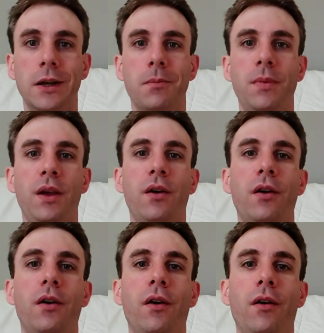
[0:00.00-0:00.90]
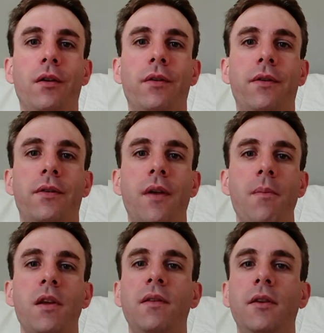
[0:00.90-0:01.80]
mais ça
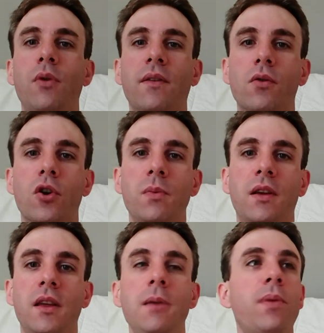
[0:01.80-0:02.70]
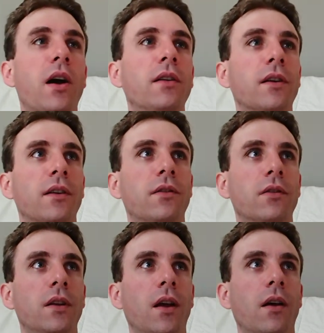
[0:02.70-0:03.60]
met une situation comique hyper
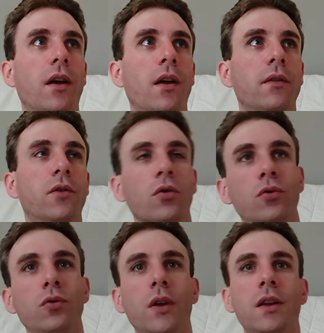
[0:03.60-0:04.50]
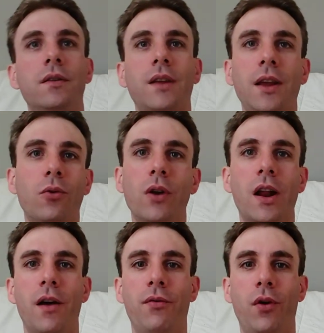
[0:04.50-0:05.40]
intéressante et tendue et très drôle à
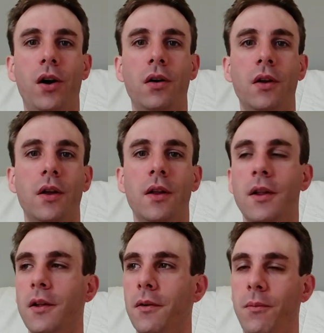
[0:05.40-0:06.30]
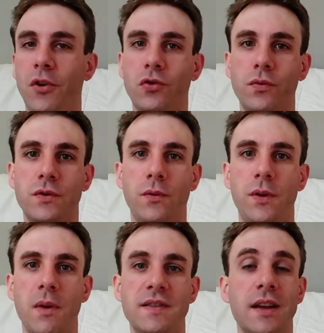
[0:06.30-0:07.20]
la fois. Moi, je trouve ce
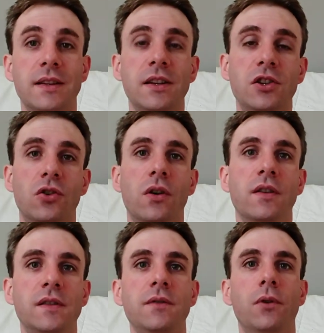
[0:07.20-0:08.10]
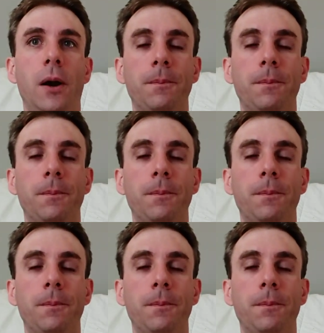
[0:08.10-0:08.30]
film assez intelligent à ce niveau-là.